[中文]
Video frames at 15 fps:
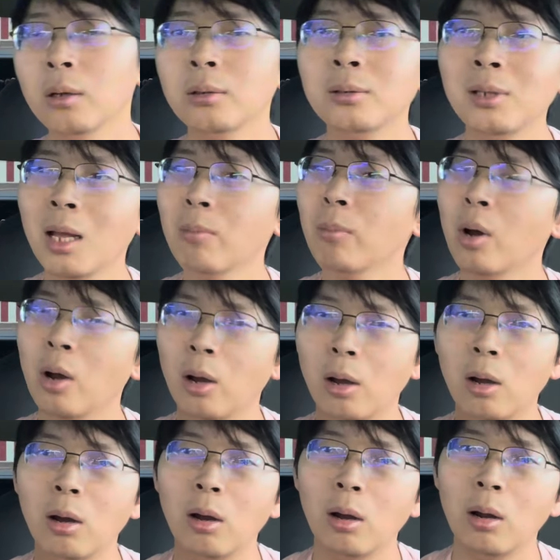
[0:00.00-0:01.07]
那么，
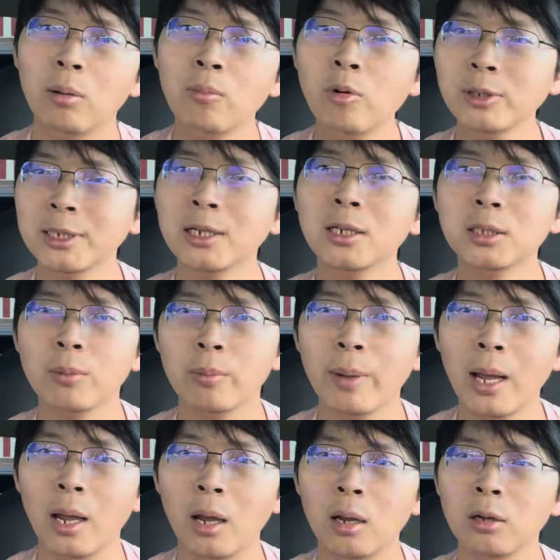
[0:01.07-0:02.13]
墨西哥怎么
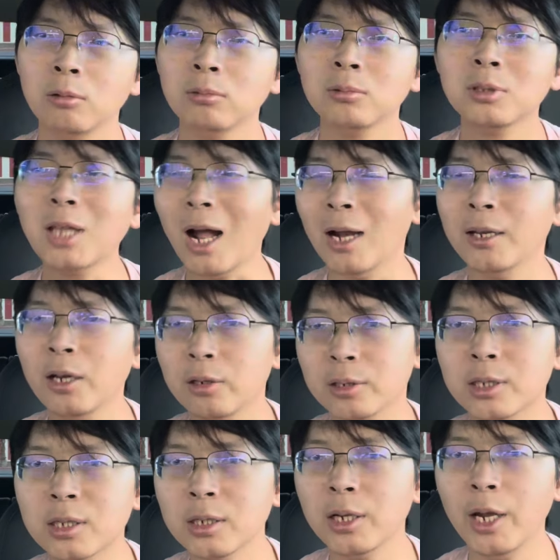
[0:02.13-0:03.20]
办？大量
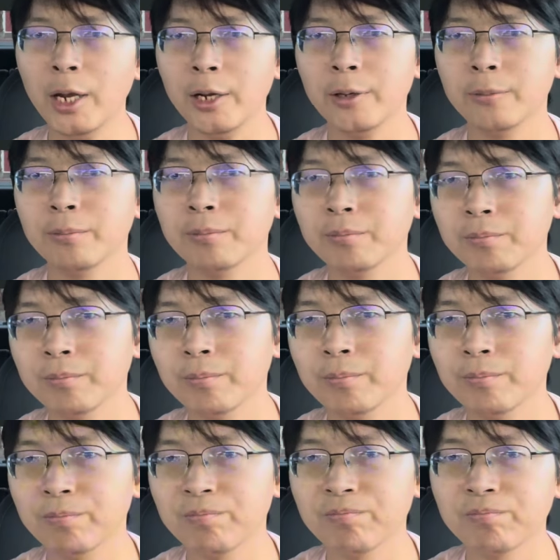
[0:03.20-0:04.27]
失业，
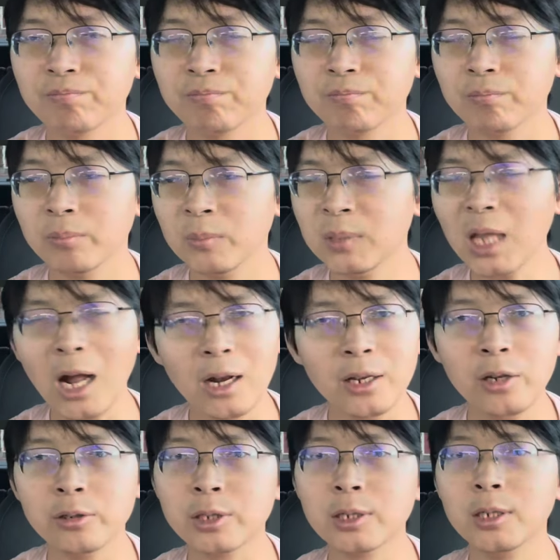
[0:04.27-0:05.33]
大
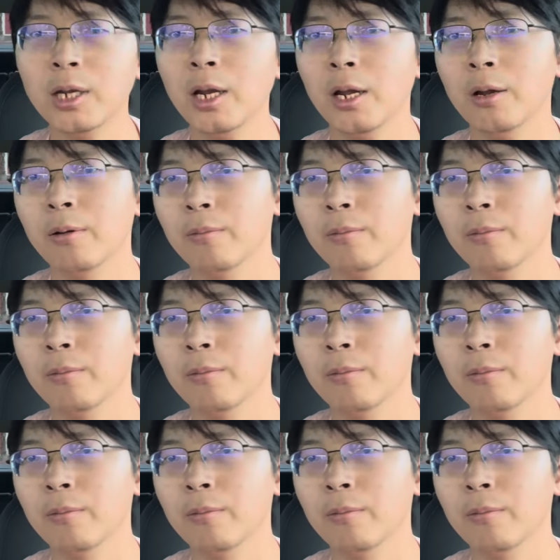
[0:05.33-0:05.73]
量失业。